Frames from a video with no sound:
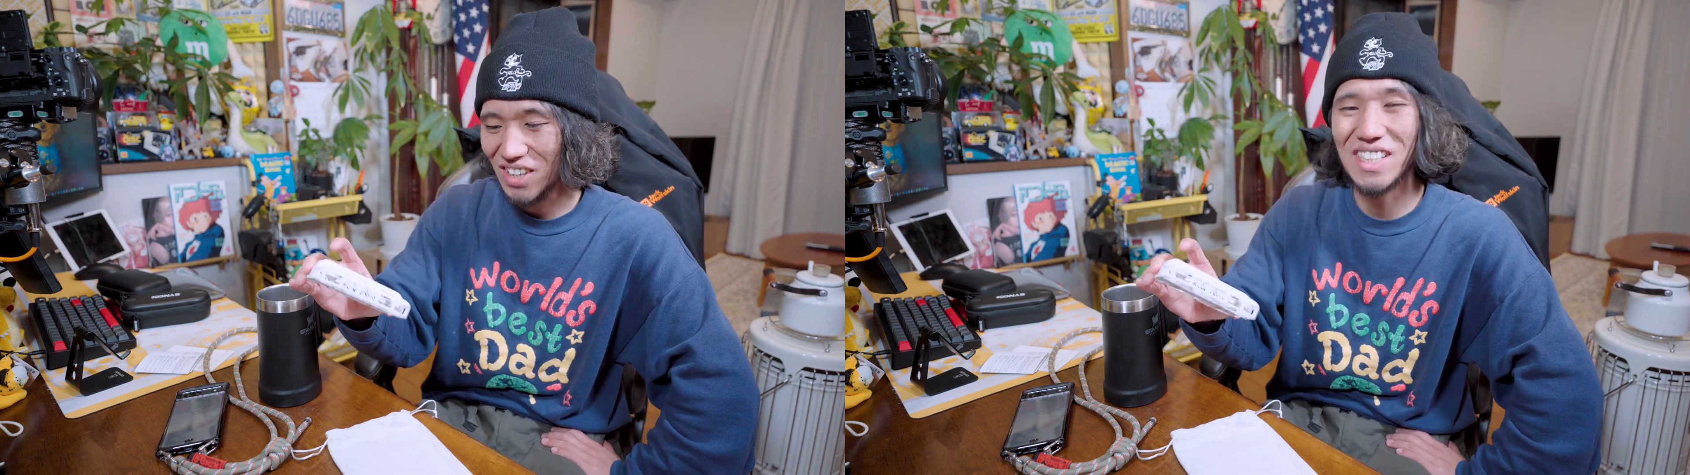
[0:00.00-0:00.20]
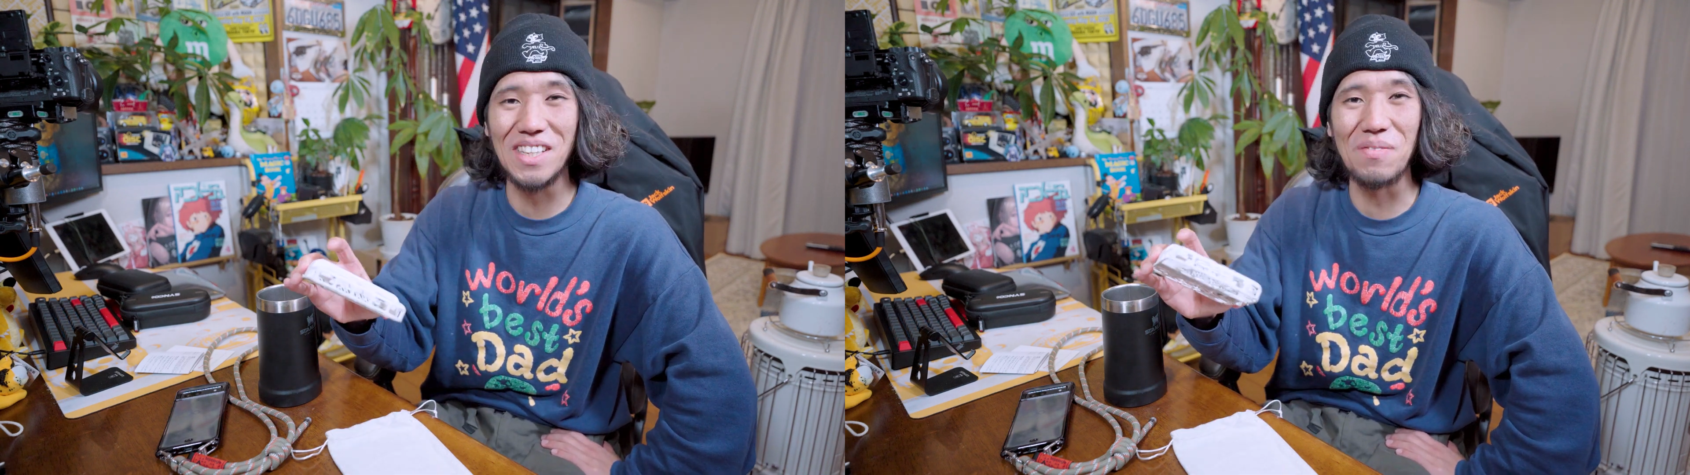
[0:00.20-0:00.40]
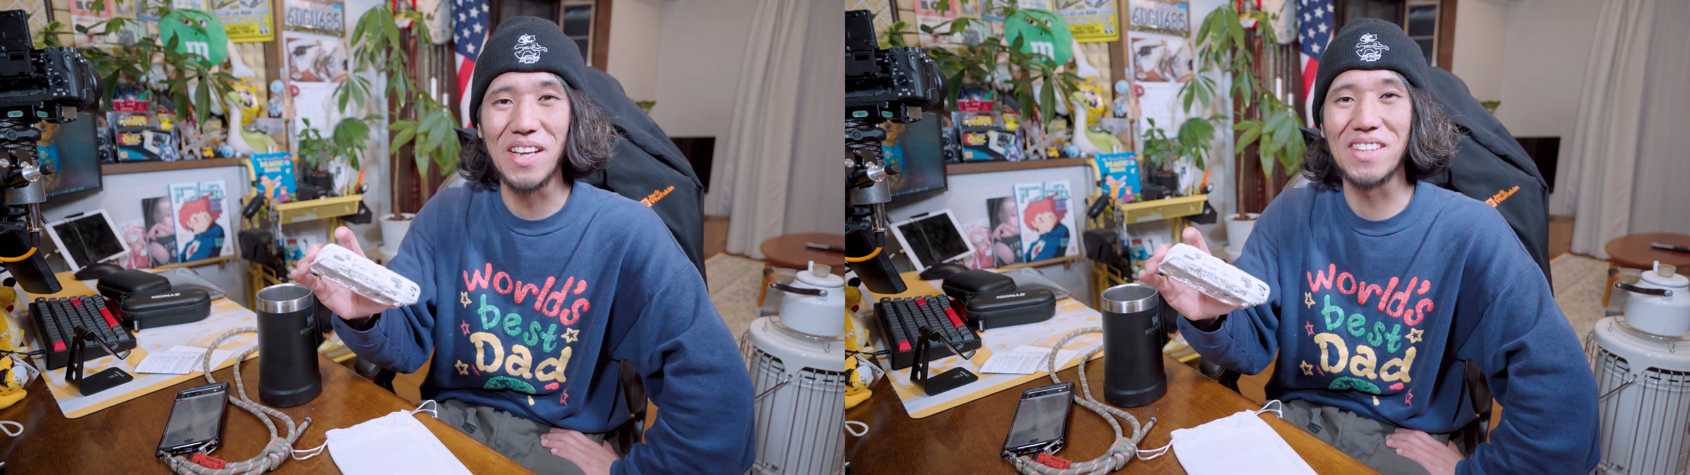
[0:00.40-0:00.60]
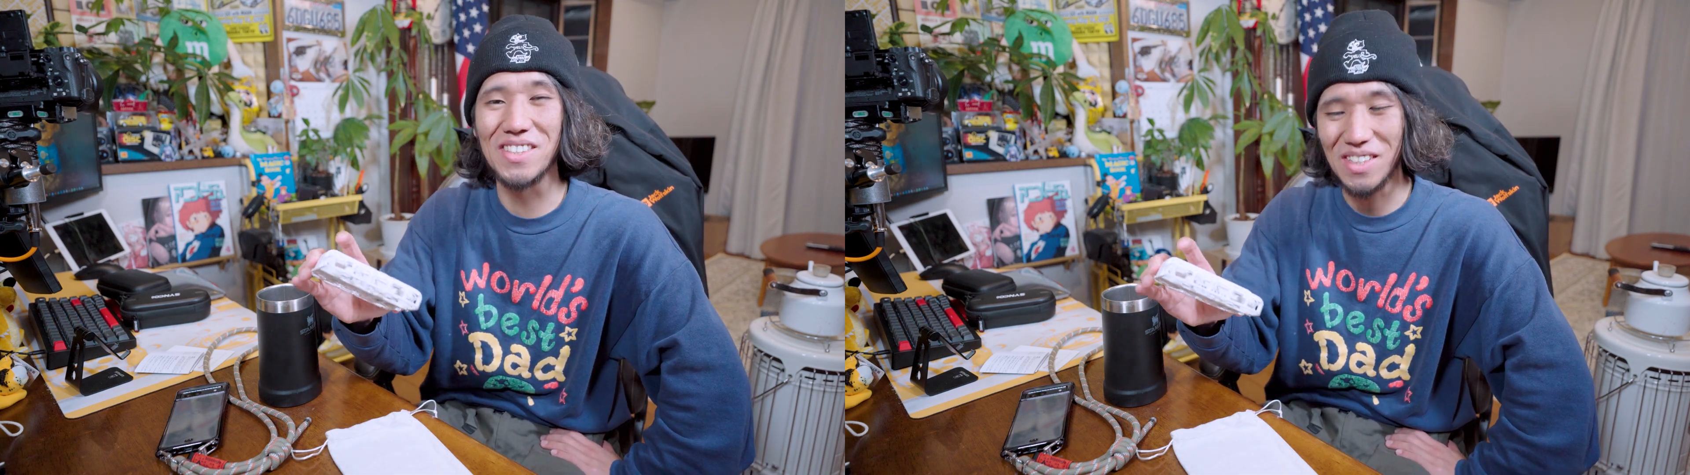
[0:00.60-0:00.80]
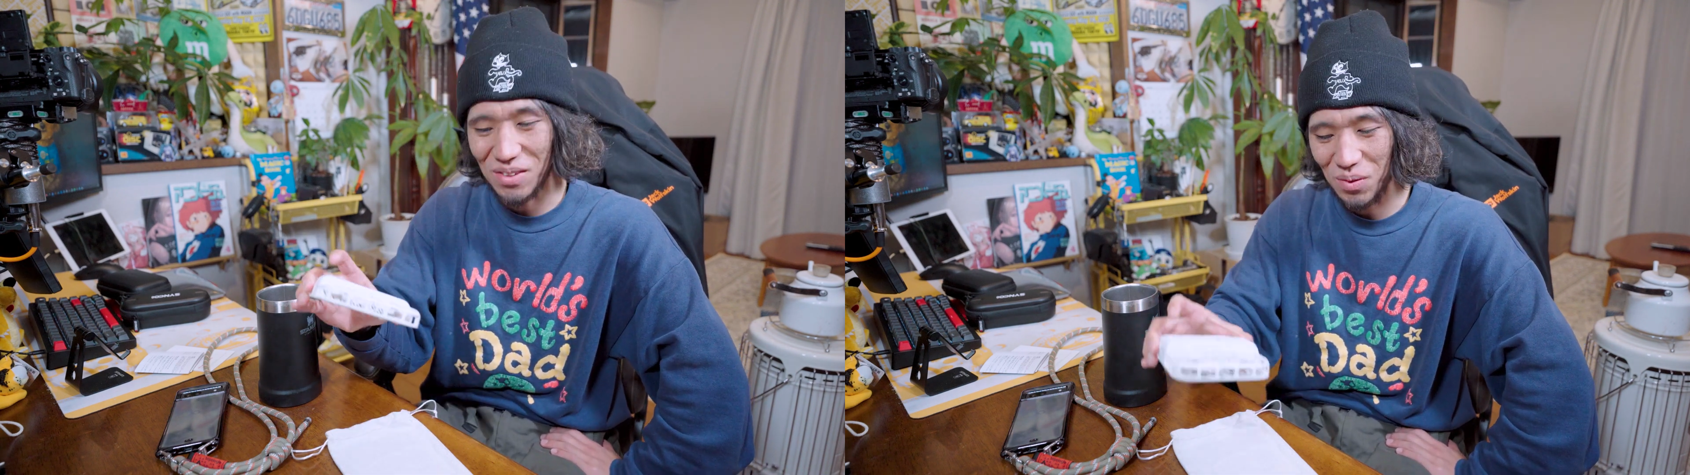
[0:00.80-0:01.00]
撮らせてみたん
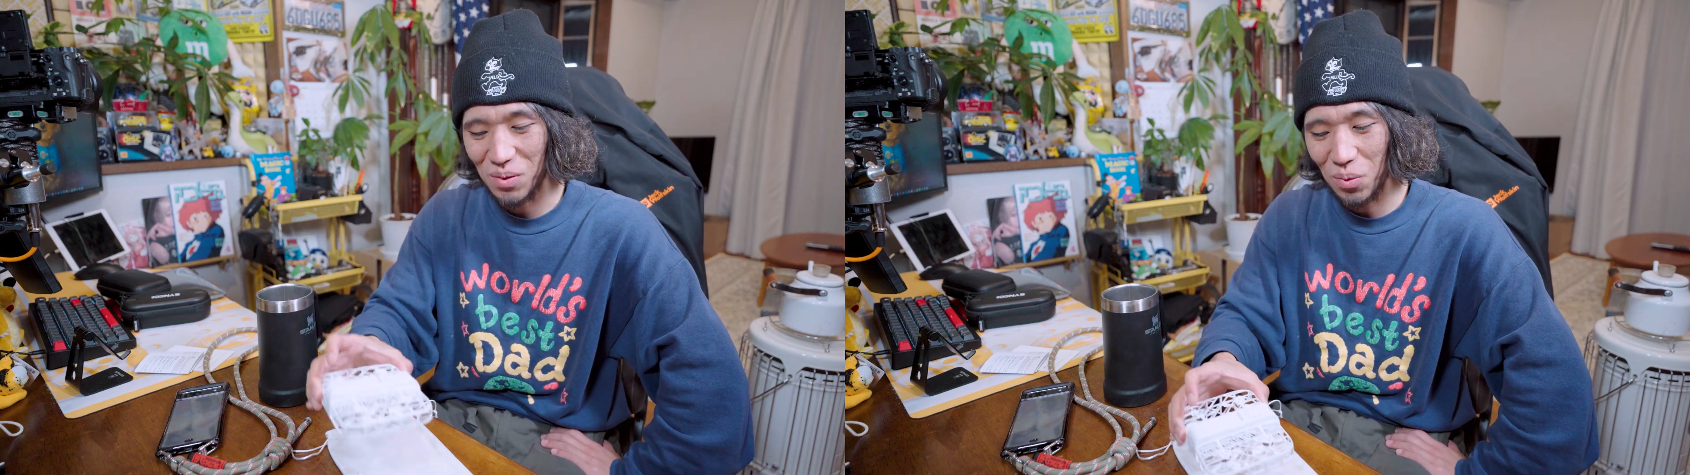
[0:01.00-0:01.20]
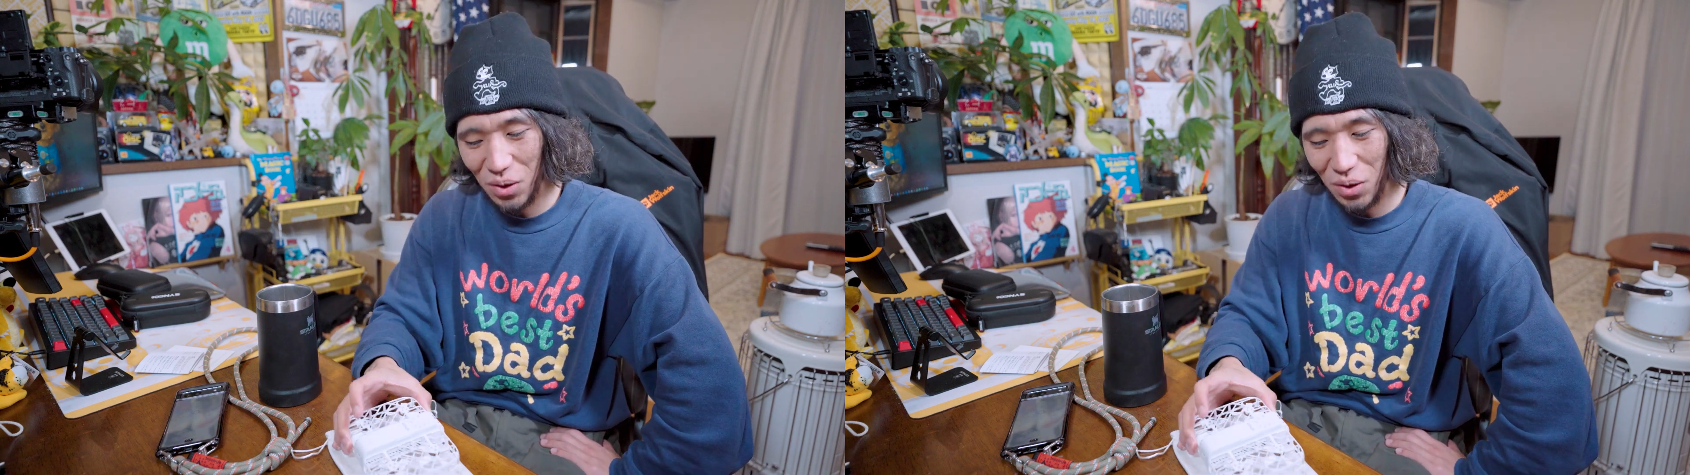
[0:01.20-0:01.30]
ですけど